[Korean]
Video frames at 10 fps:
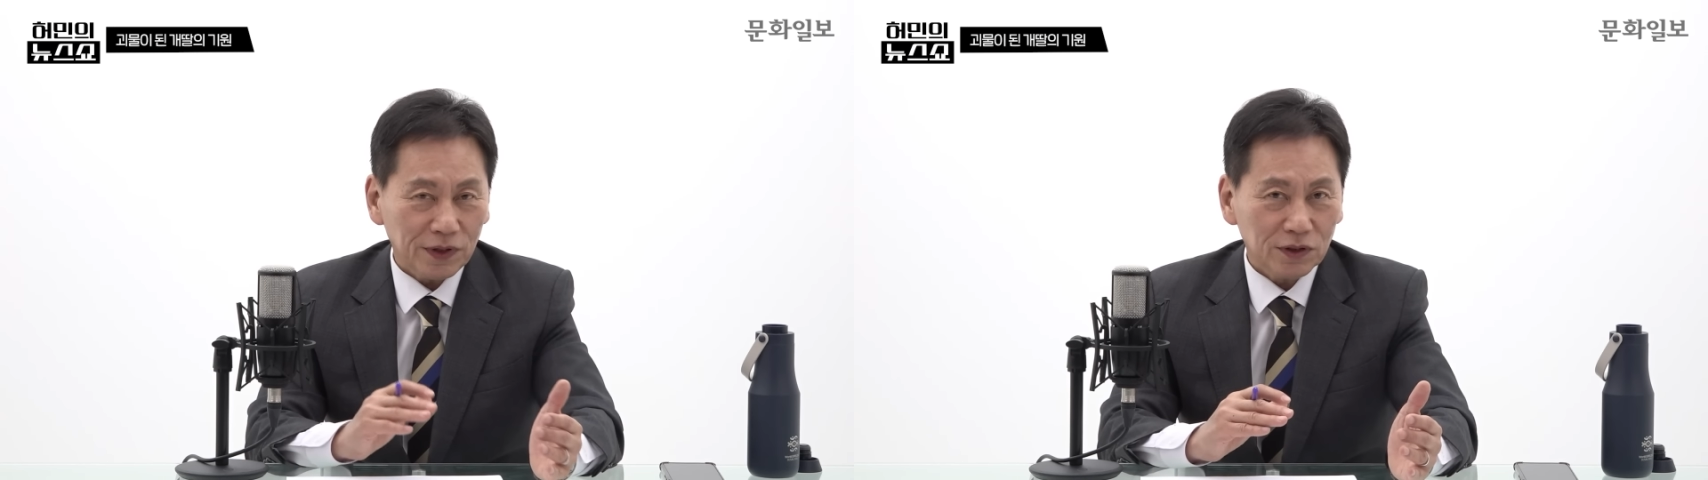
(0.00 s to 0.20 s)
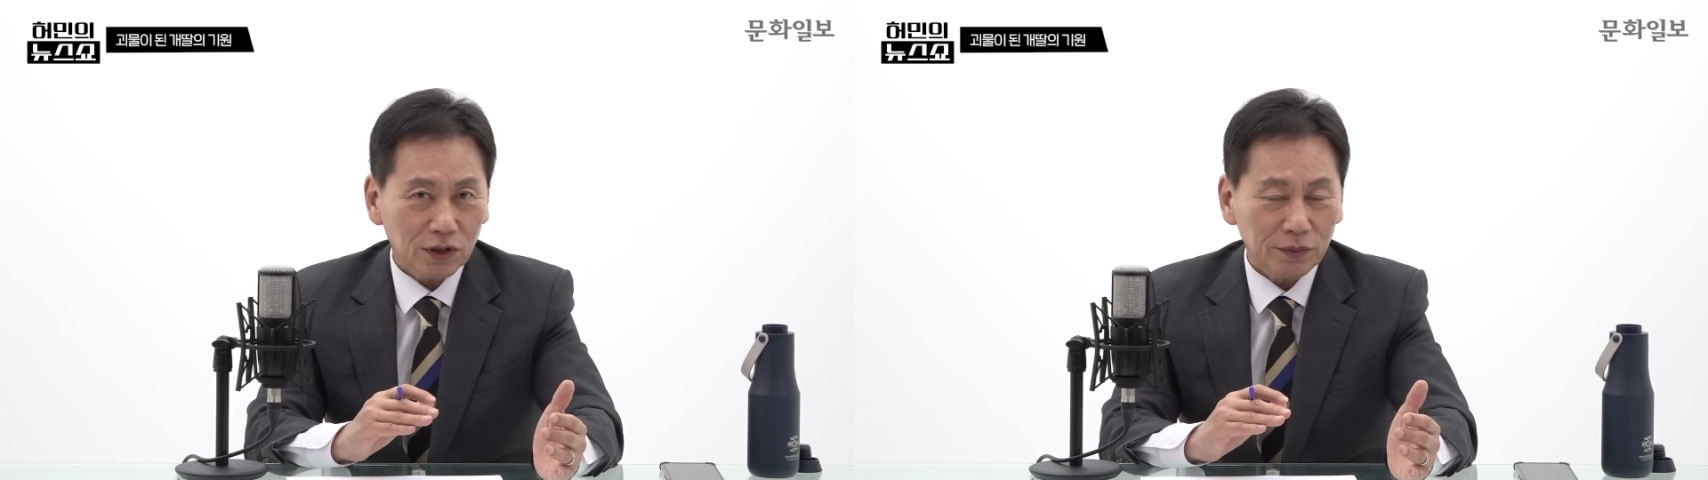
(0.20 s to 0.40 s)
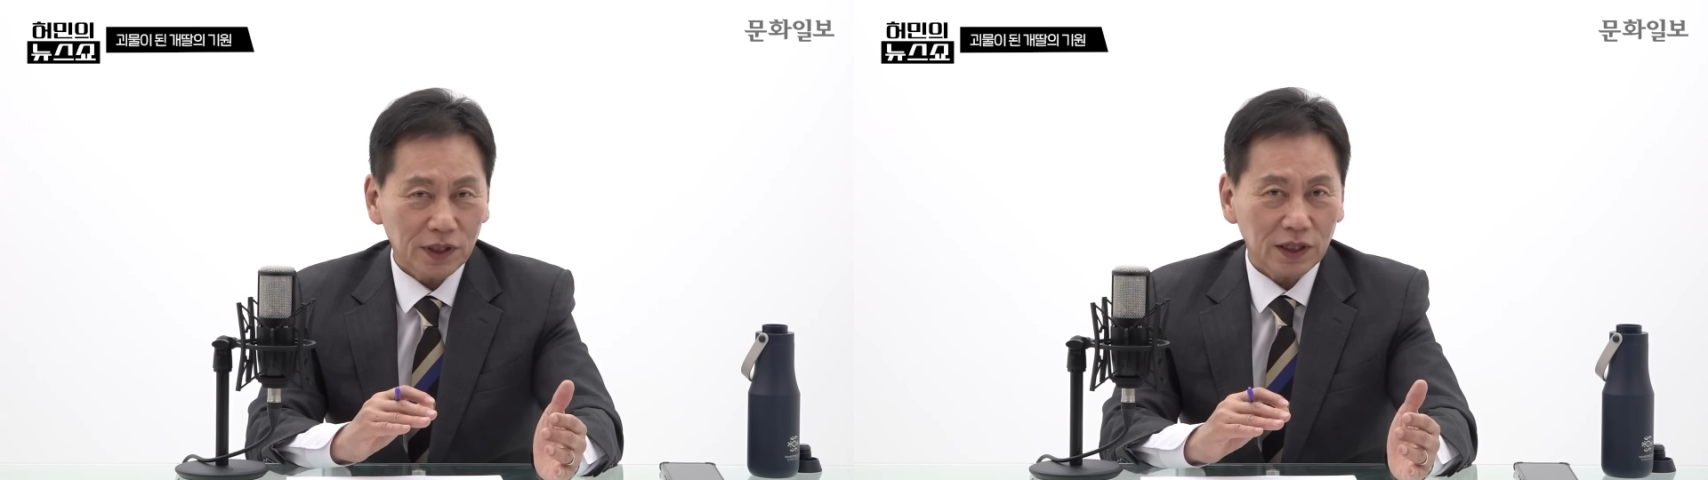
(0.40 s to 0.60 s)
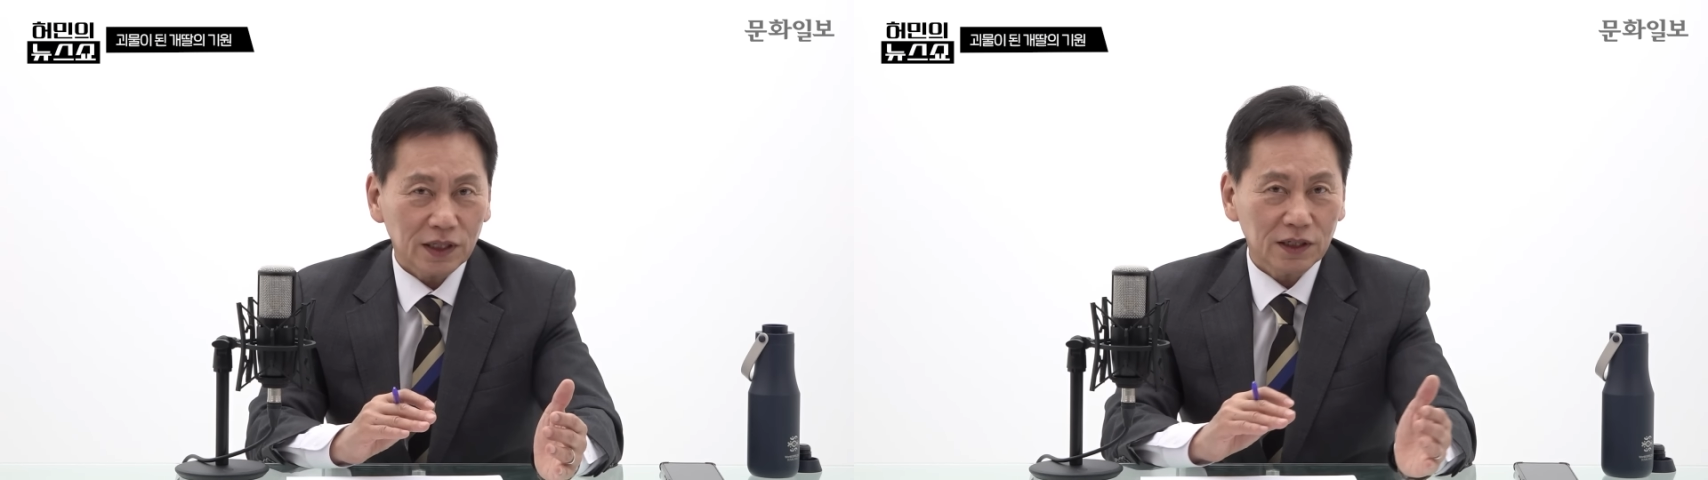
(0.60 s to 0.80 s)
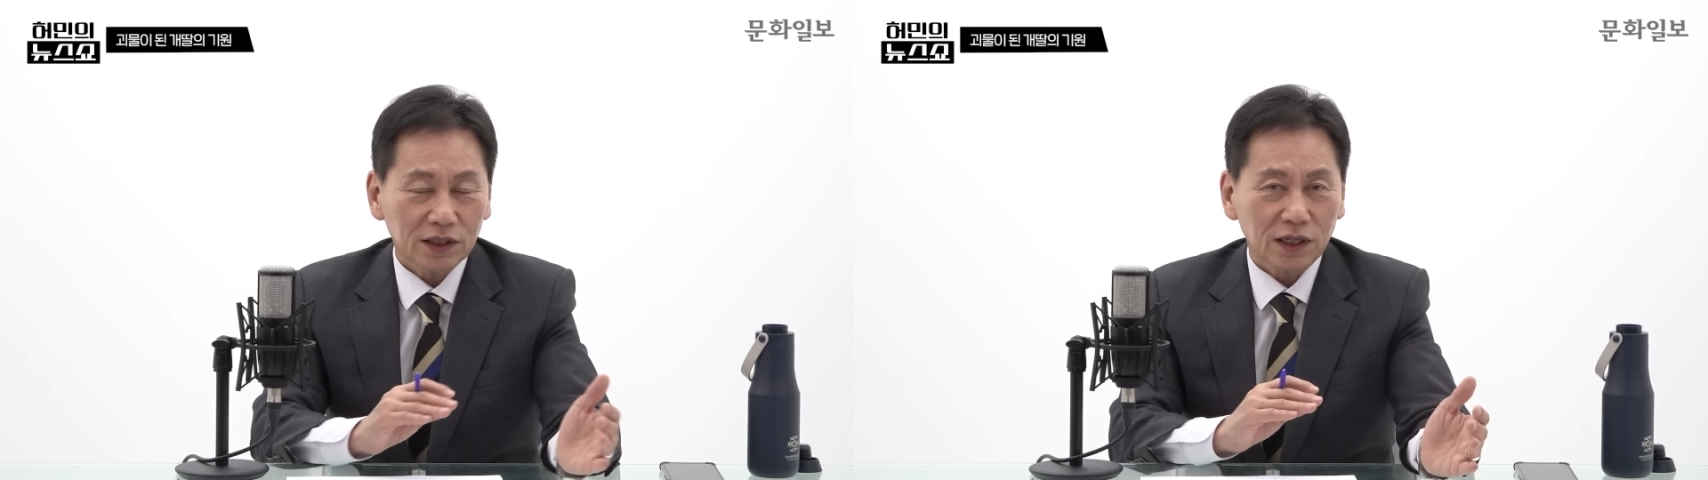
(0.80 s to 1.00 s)
팬덤이
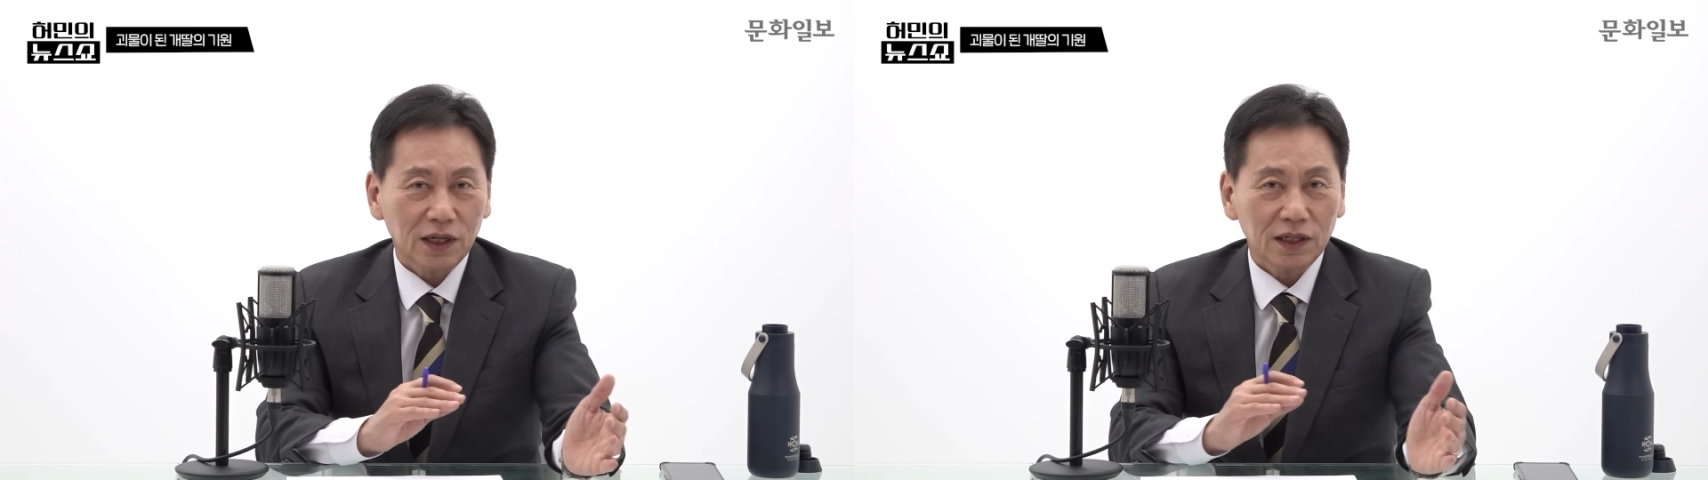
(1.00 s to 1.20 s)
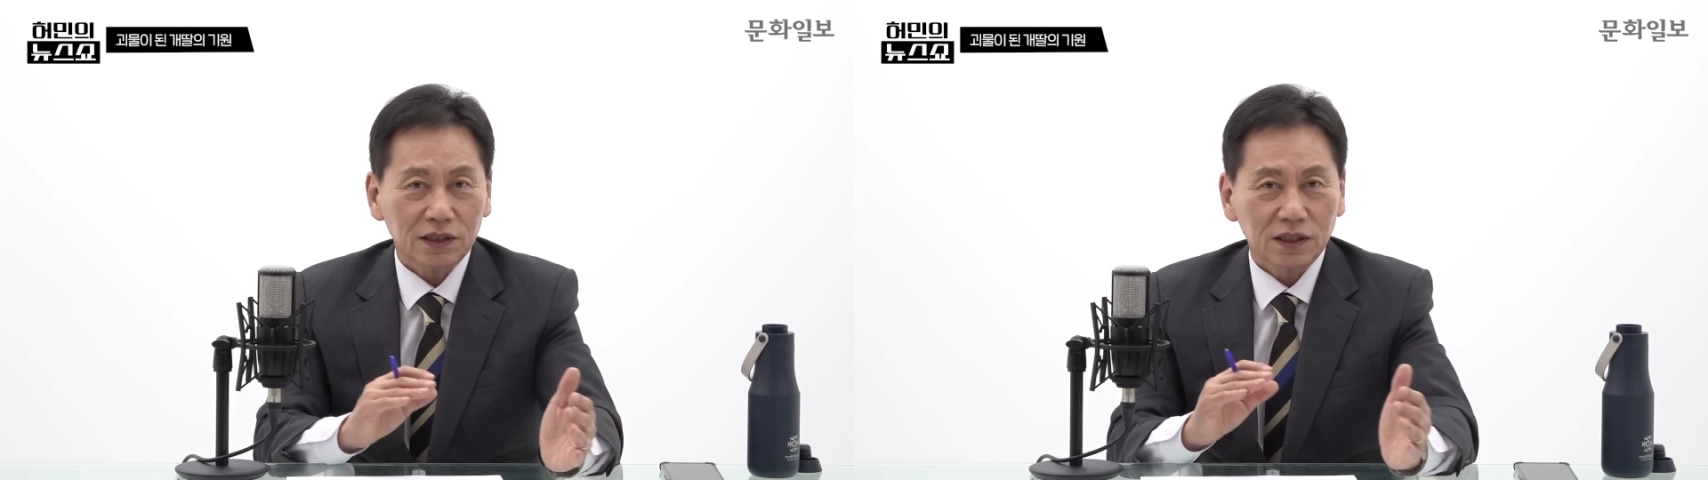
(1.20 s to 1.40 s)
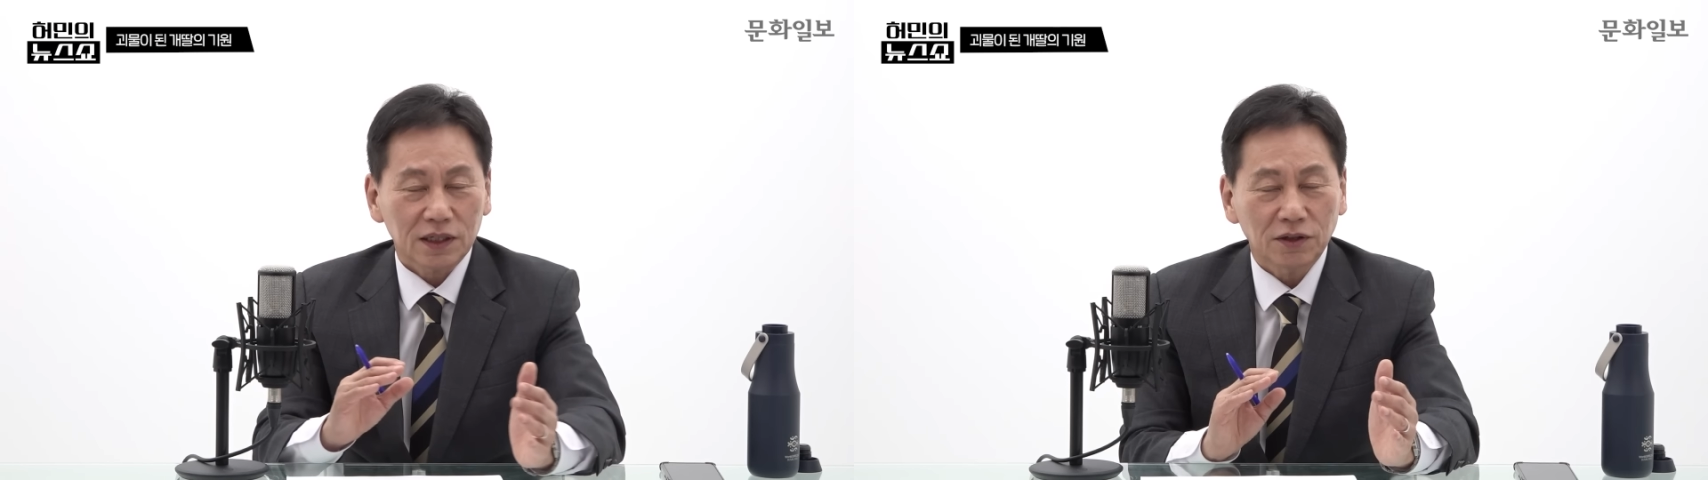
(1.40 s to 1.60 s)
이렇게